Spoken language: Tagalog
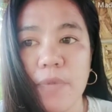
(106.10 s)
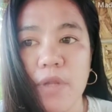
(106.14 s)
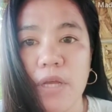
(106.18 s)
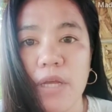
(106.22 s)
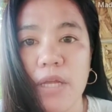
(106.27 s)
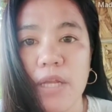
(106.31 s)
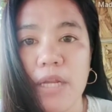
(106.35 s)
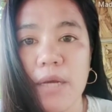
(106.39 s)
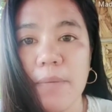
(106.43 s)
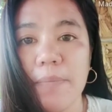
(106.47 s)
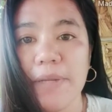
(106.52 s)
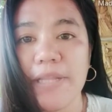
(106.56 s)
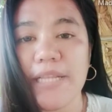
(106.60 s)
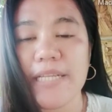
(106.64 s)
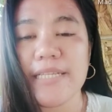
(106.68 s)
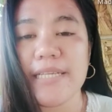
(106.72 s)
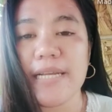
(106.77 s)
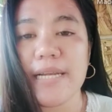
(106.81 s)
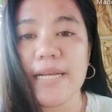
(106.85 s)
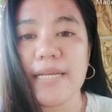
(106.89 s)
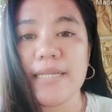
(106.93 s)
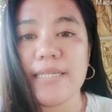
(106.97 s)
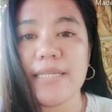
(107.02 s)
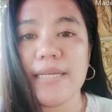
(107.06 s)

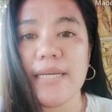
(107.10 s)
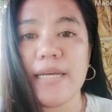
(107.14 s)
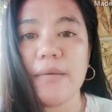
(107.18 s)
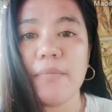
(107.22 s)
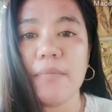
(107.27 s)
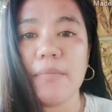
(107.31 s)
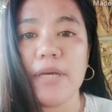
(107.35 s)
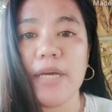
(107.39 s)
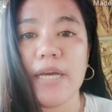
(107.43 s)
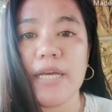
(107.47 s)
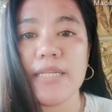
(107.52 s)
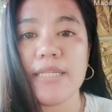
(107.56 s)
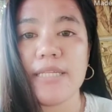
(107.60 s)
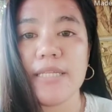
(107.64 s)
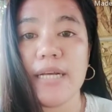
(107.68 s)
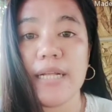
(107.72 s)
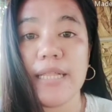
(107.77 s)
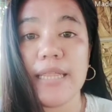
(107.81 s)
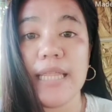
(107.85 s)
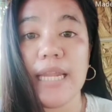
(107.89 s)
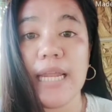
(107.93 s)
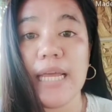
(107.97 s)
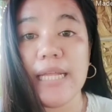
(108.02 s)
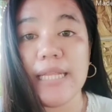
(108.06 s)
nagpadasal kasi kami guys
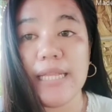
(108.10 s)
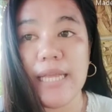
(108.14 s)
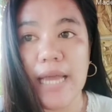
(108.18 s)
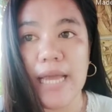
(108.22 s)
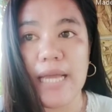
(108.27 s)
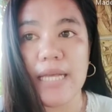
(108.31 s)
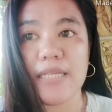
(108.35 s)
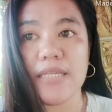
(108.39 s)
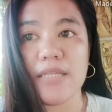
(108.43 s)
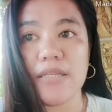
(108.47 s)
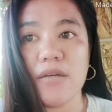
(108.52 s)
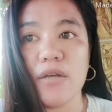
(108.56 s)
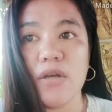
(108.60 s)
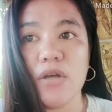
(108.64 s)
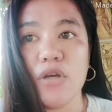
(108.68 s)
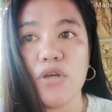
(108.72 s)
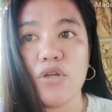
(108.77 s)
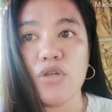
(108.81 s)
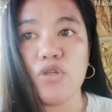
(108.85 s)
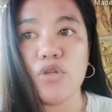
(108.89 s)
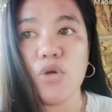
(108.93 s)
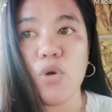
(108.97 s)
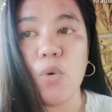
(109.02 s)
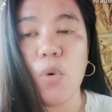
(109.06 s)
ng 3 days
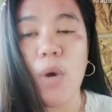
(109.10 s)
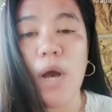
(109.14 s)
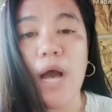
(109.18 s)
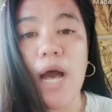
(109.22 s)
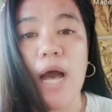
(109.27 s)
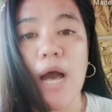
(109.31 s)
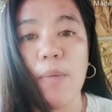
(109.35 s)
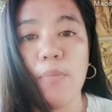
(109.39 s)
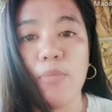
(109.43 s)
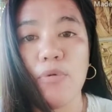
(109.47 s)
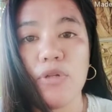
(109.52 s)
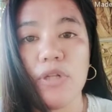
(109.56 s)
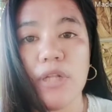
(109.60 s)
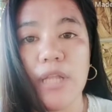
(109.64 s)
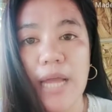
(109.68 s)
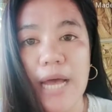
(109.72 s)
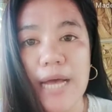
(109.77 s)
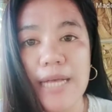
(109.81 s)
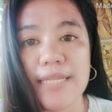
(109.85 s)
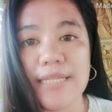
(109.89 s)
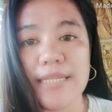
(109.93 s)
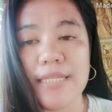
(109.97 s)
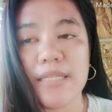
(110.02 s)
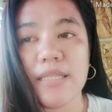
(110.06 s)
so kahapon
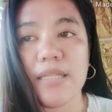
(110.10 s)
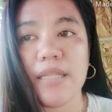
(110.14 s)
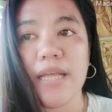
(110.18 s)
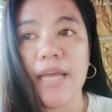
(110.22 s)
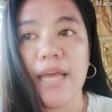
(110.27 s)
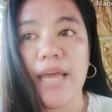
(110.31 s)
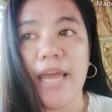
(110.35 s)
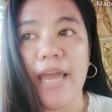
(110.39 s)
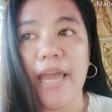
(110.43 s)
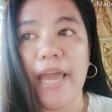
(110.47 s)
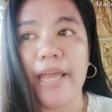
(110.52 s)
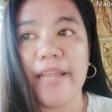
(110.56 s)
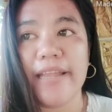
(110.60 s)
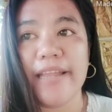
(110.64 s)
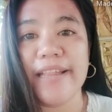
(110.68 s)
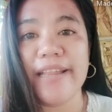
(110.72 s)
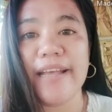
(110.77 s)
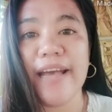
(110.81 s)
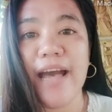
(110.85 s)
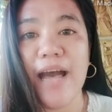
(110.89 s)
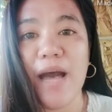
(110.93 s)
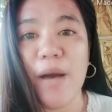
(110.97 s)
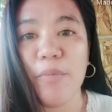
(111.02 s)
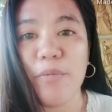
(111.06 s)
last and then
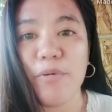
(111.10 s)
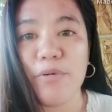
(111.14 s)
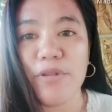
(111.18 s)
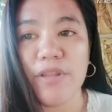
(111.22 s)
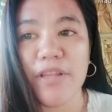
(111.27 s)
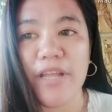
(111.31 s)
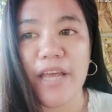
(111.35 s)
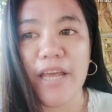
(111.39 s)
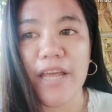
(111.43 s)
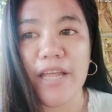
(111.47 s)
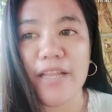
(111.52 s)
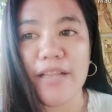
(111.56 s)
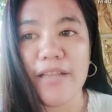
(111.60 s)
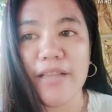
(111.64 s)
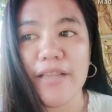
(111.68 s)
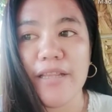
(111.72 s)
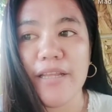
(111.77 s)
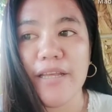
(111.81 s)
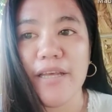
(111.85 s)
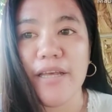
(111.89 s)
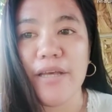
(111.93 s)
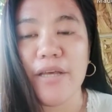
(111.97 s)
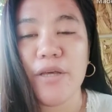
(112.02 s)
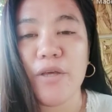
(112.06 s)
kahapon din
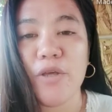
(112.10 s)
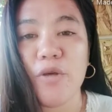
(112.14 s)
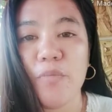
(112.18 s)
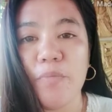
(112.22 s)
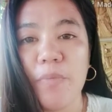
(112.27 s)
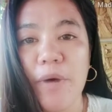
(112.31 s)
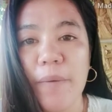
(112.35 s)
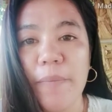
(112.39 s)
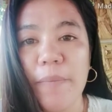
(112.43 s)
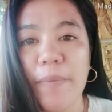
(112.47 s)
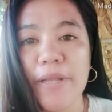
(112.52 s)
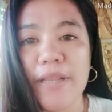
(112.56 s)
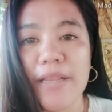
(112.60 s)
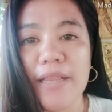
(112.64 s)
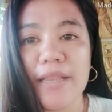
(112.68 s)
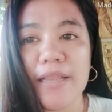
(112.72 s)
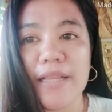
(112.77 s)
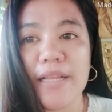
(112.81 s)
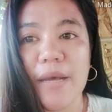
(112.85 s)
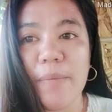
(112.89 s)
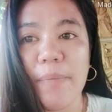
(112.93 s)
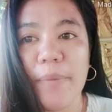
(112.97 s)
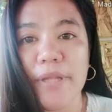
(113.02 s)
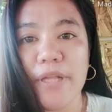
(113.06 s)
yung papat
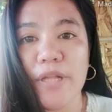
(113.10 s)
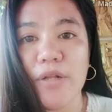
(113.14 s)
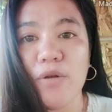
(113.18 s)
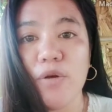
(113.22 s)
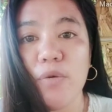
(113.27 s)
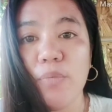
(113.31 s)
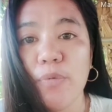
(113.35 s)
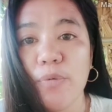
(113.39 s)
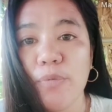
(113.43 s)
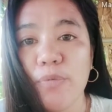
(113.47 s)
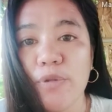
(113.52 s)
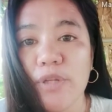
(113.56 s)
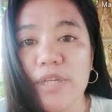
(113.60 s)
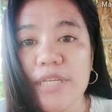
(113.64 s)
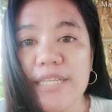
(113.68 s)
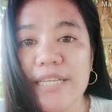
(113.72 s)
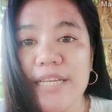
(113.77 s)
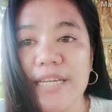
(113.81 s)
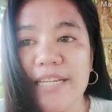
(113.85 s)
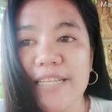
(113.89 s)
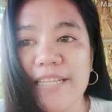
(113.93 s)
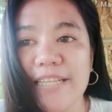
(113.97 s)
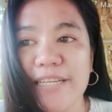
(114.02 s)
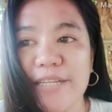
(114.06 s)
kapatid ko pumunta
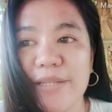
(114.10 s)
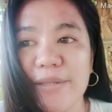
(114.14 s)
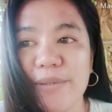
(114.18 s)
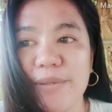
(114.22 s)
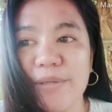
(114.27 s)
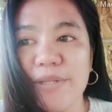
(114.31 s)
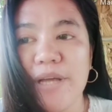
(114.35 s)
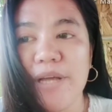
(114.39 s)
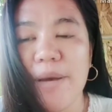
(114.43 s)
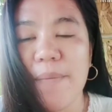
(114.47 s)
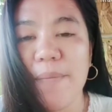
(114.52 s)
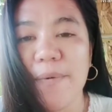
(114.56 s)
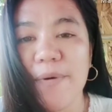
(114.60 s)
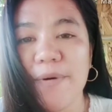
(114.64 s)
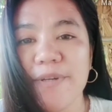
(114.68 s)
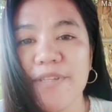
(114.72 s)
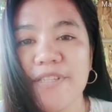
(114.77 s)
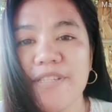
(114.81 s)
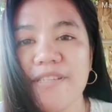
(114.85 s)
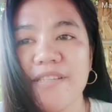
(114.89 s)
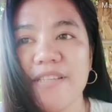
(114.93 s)
sila dito tapos